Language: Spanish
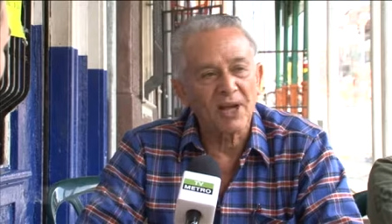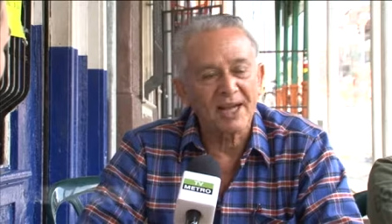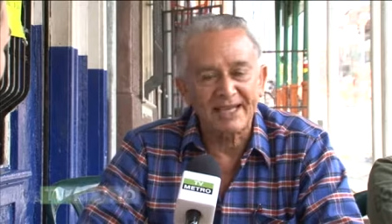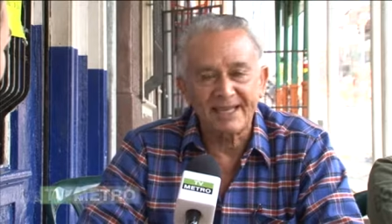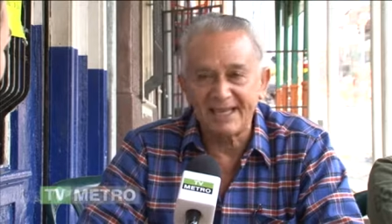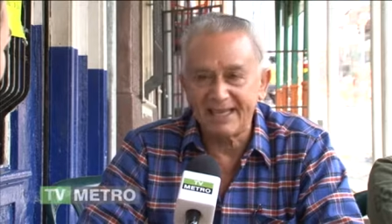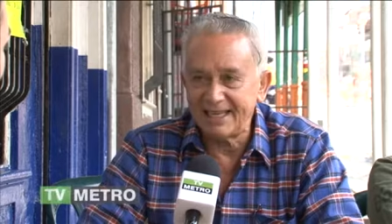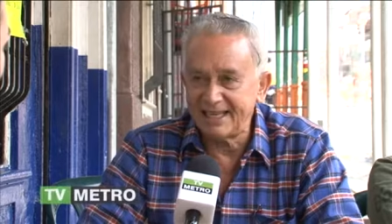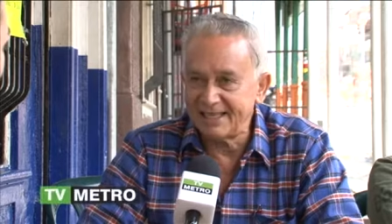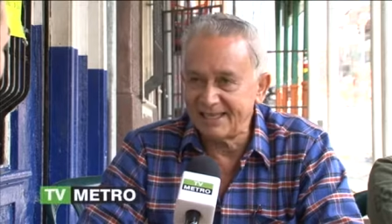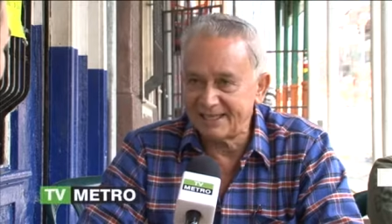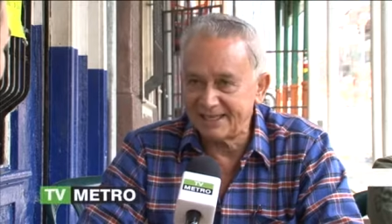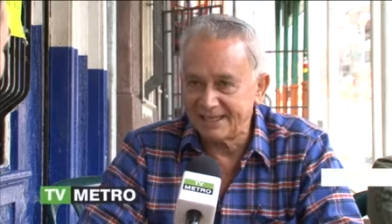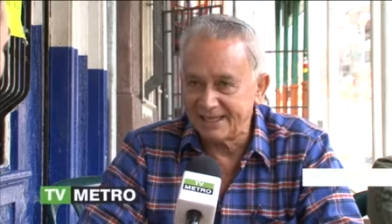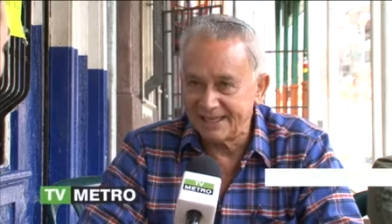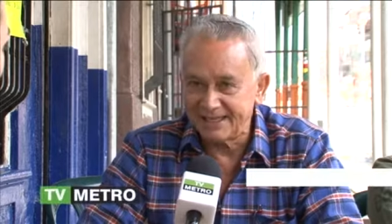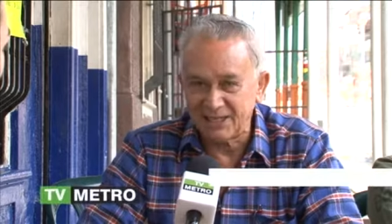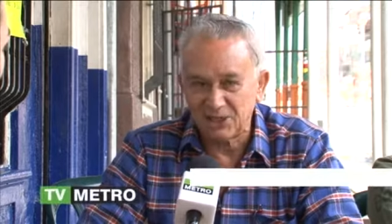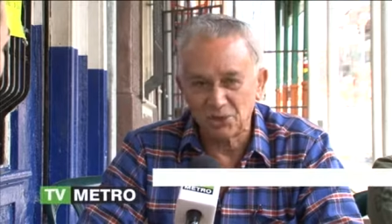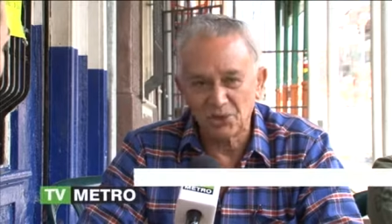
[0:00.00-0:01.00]
aquí
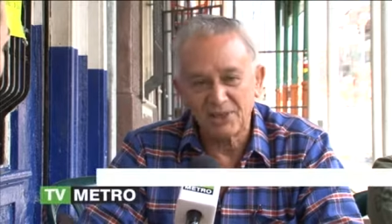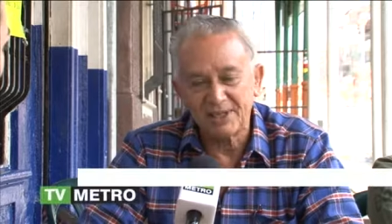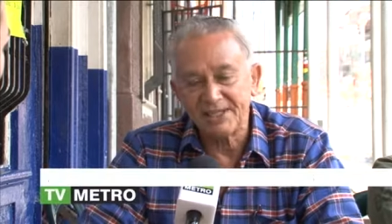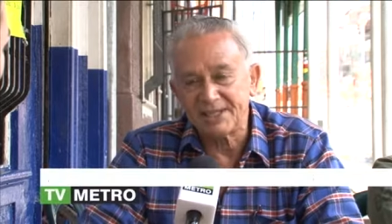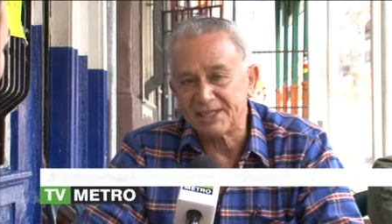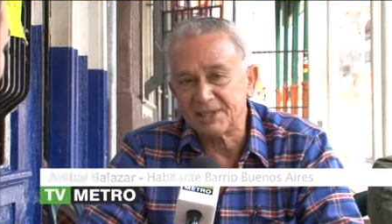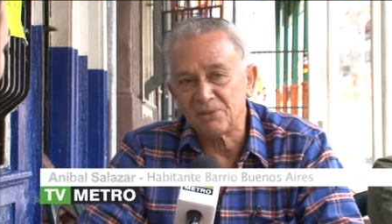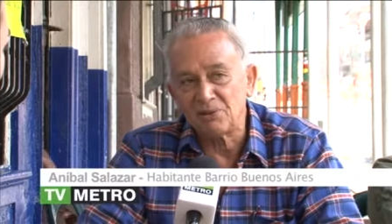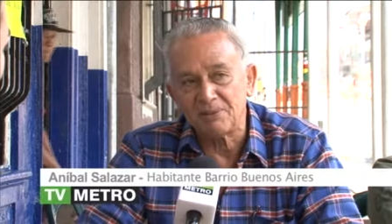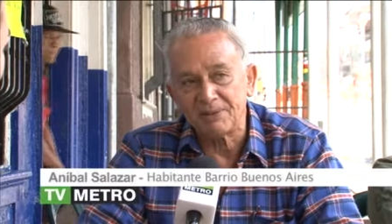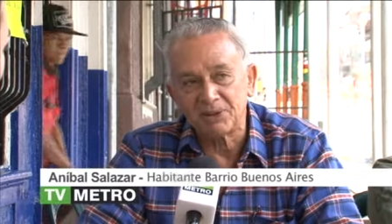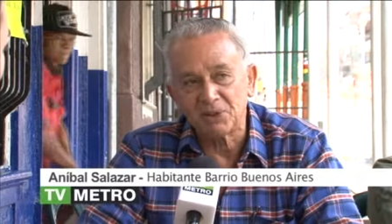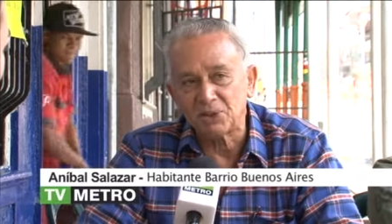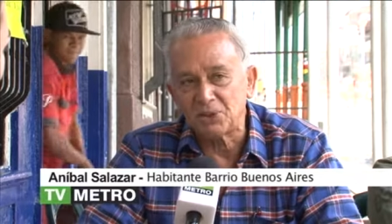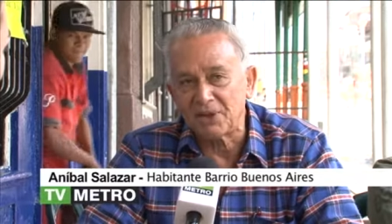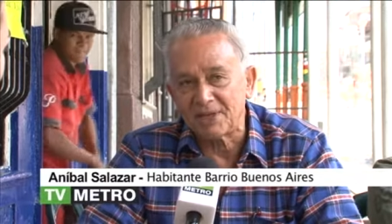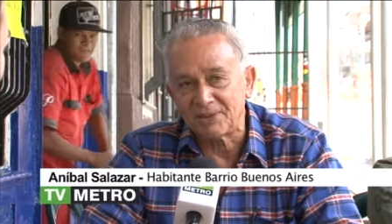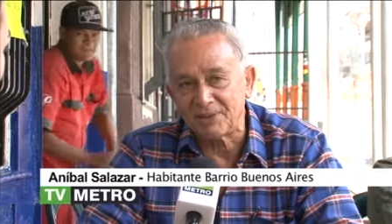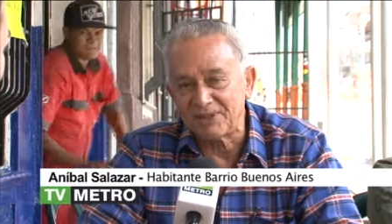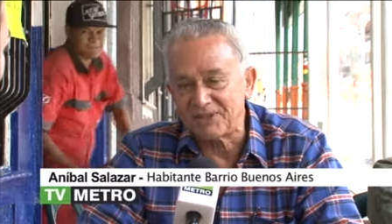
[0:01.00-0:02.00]
y eso que en este momento
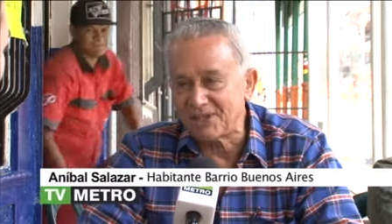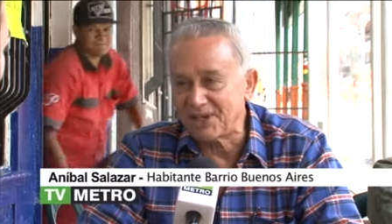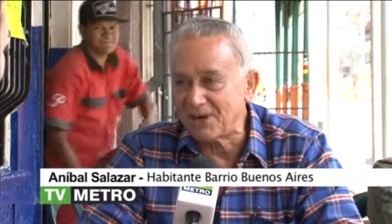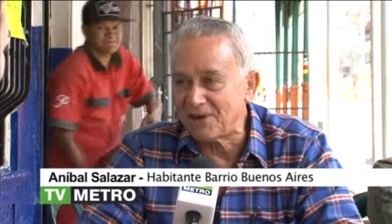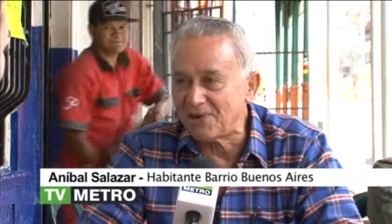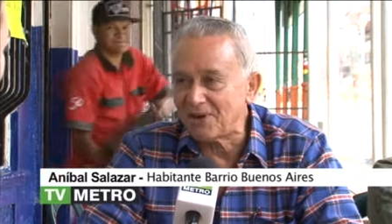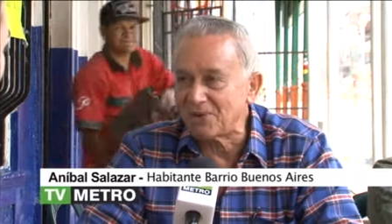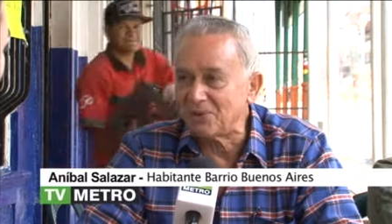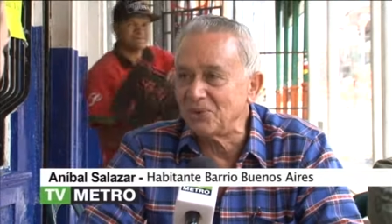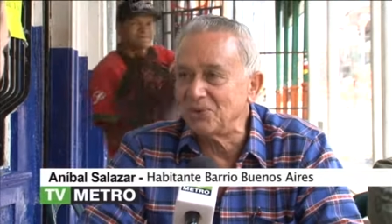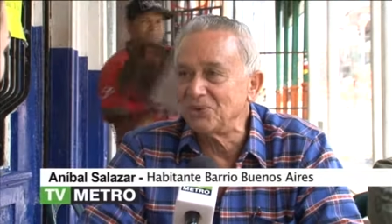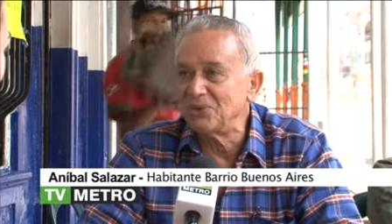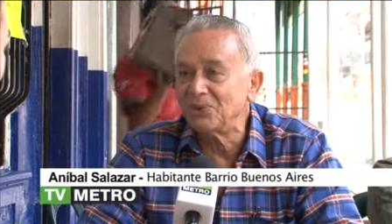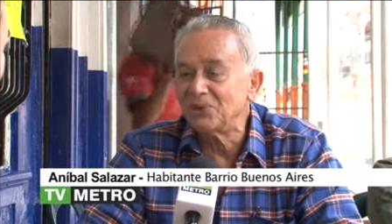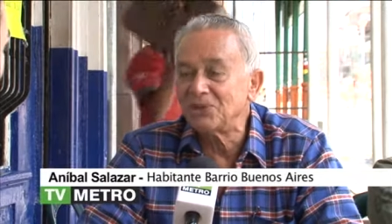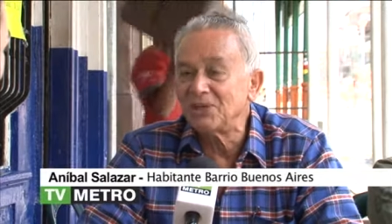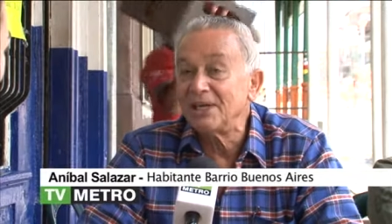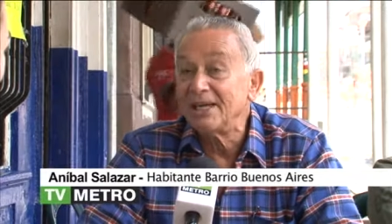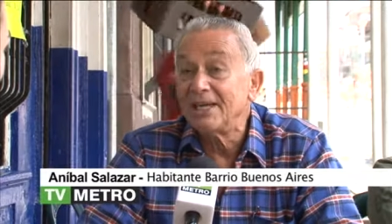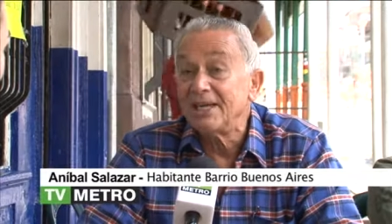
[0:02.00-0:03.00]
todavía no han llegado
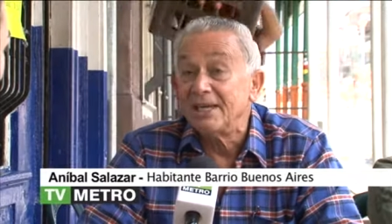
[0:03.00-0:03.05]
algunos